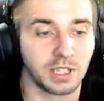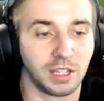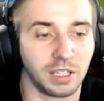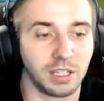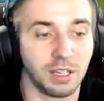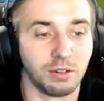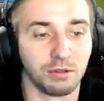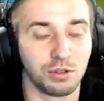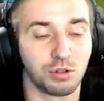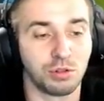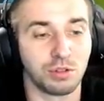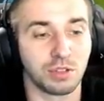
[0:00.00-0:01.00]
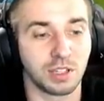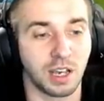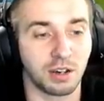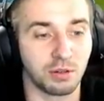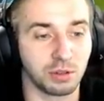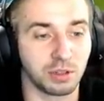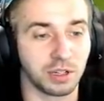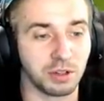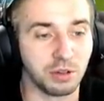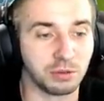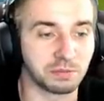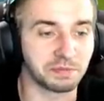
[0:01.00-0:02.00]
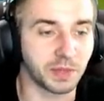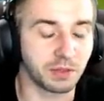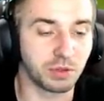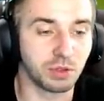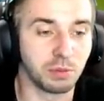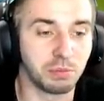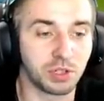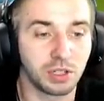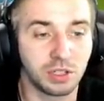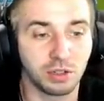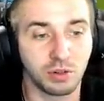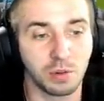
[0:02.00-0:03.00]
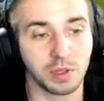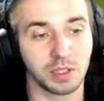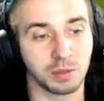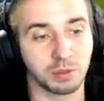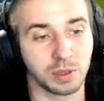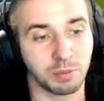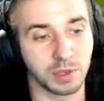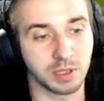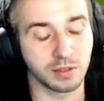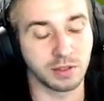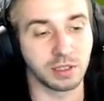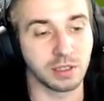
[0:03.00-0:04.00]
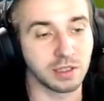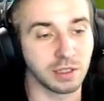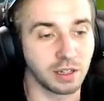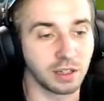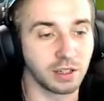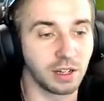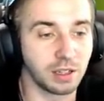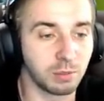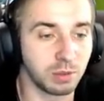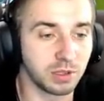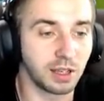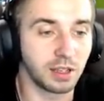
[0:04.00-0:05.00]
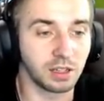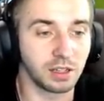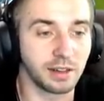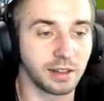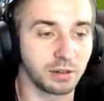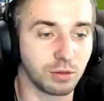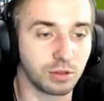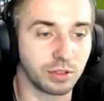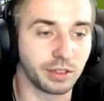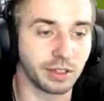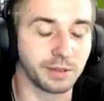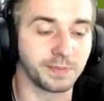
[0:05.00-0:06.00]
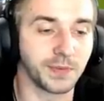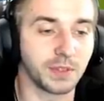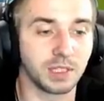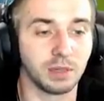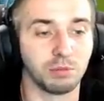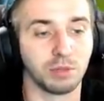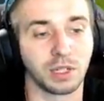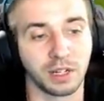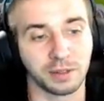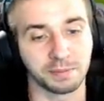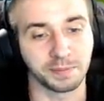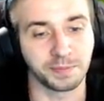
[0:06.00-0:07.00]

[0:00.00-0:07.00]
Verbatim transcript: Такие вот чудеса, ход конем. Все, пишите комменты, подписывайтесь на канал и обязательно лайкосики. Всем пока.